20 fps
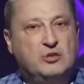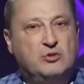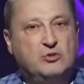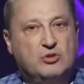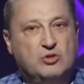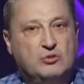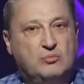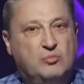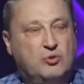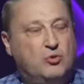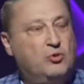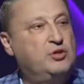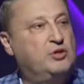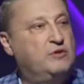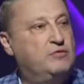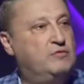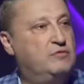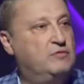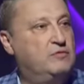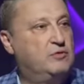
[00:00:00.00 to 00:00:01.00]
тоже
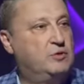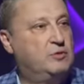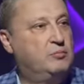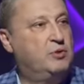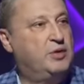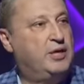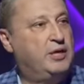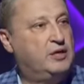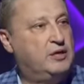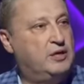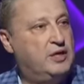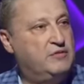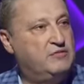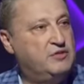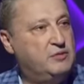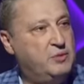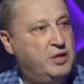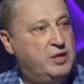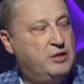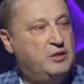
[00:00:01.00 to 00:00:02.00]
против вот Black
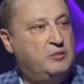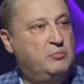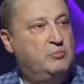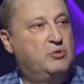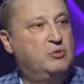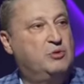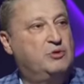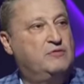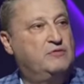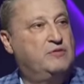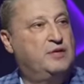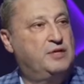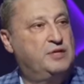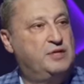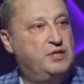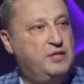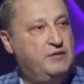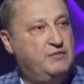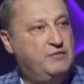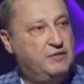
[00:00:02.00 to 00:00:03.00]
Lives Matter, против
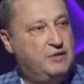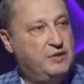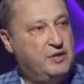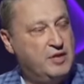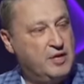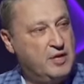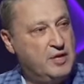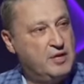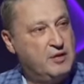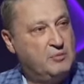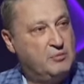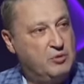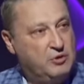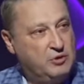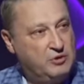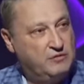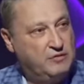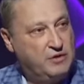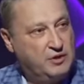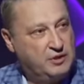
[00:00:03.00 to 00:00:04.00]
Антифы,
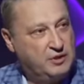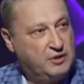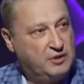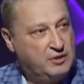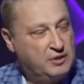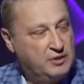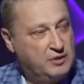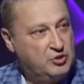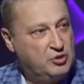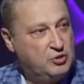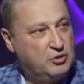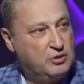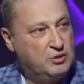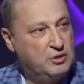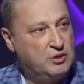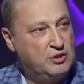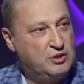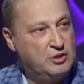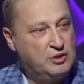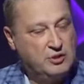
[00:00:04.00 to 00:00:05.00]
против этих э,
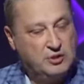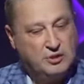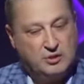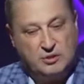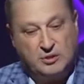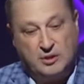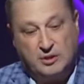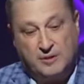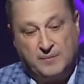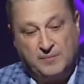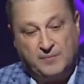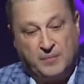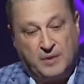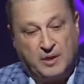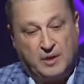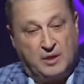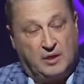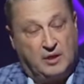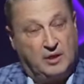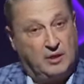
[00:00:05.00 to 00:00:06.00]
черной жизни, не знаю.
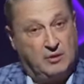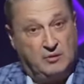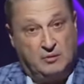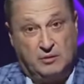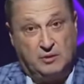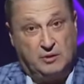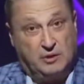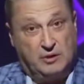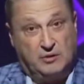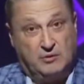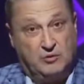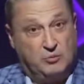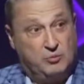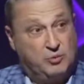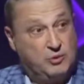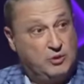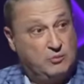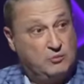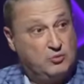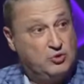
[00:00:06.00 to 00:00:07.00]
И я говорю,
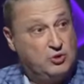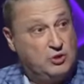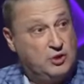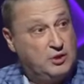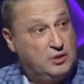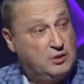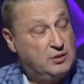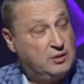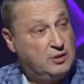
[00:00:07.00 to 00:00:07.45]
потому что